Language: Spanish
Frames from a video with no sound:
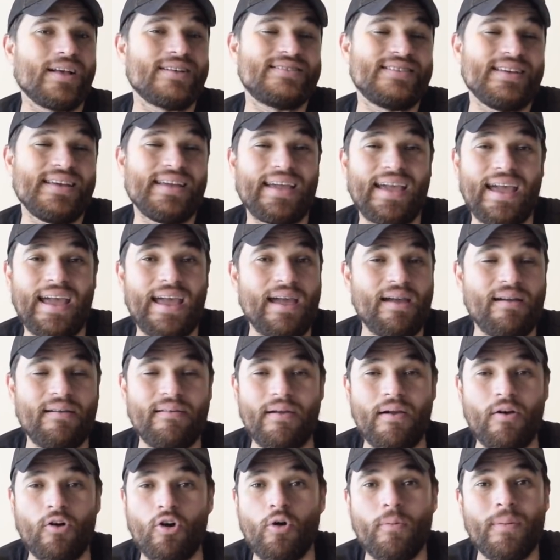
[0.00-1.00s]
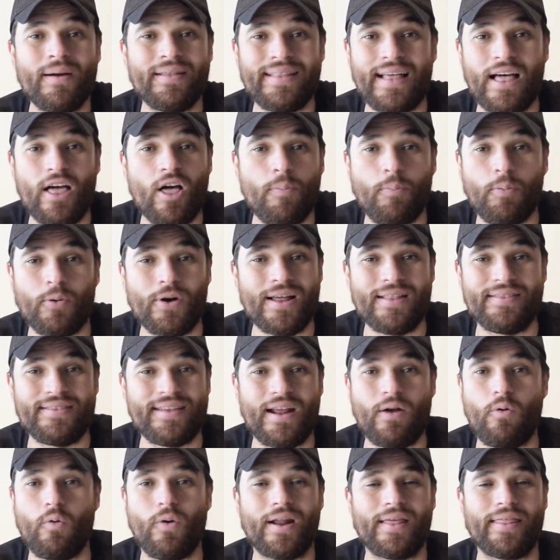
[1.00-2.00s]
así que comandados por
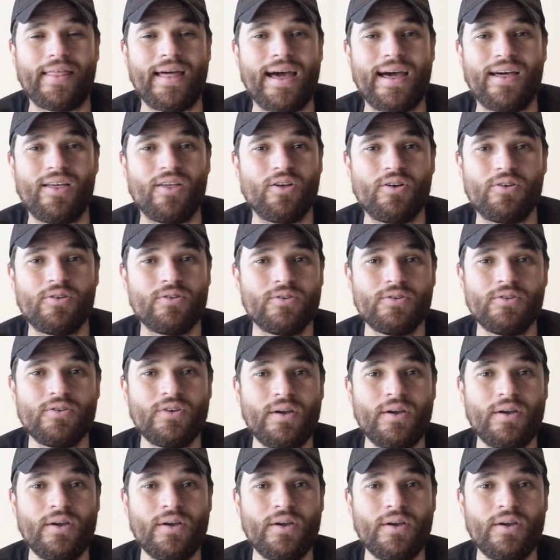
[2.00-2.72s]
Andrés Guardado,